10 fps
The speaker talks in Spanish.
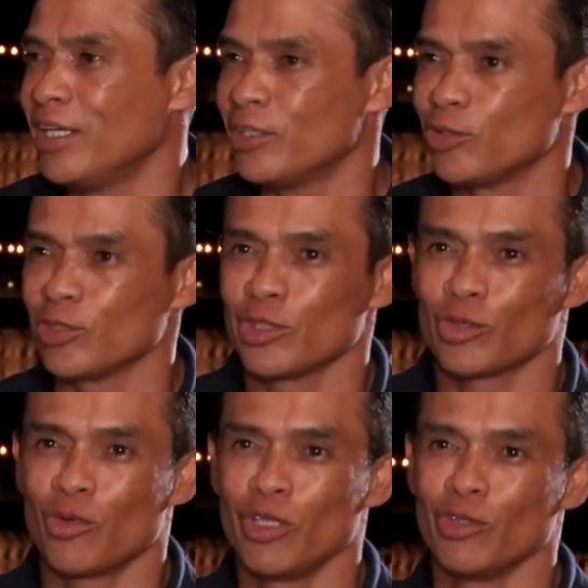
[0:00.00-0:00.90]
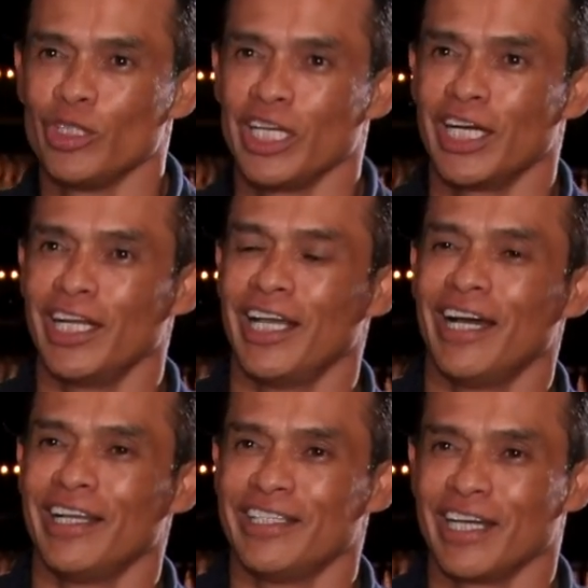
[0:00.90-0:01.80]
Entonces cuando llegan,
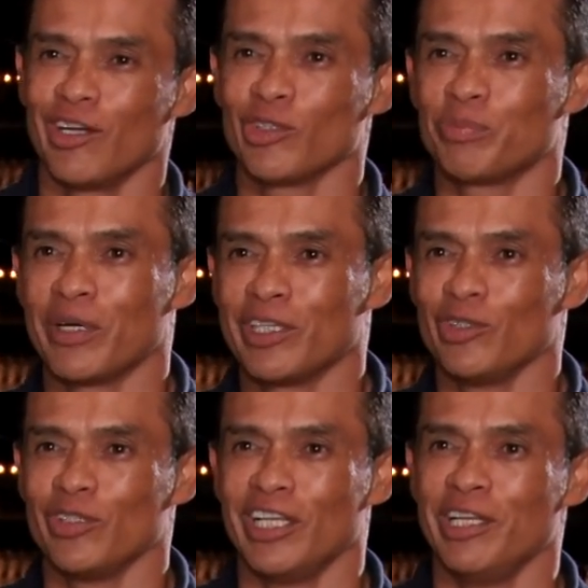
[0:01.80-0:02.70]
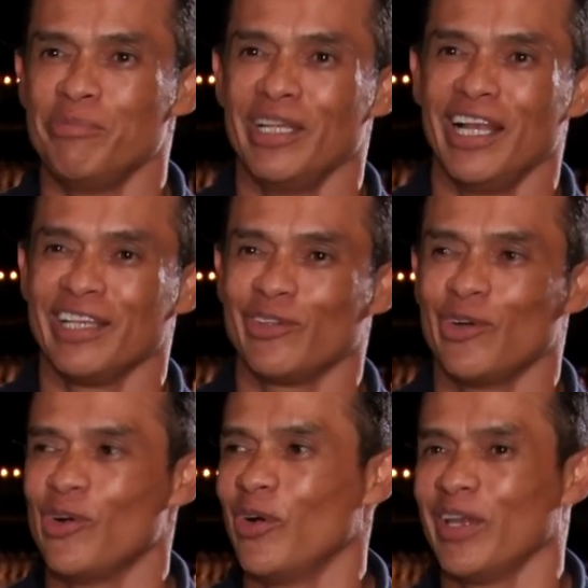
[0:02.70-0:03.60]
los partidos de
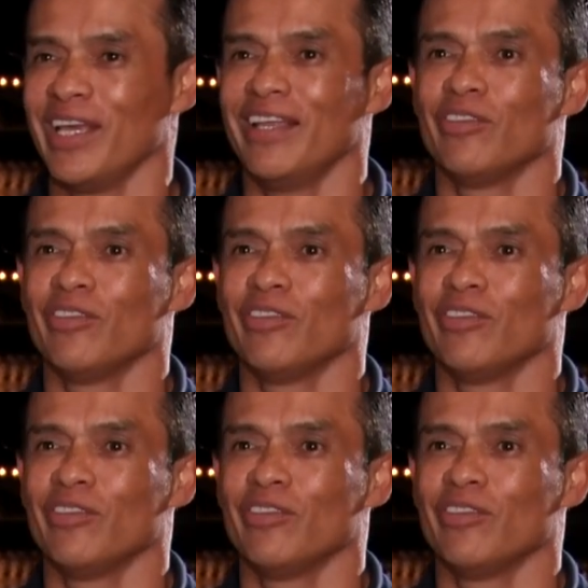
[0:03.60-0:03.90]
eliminatoria,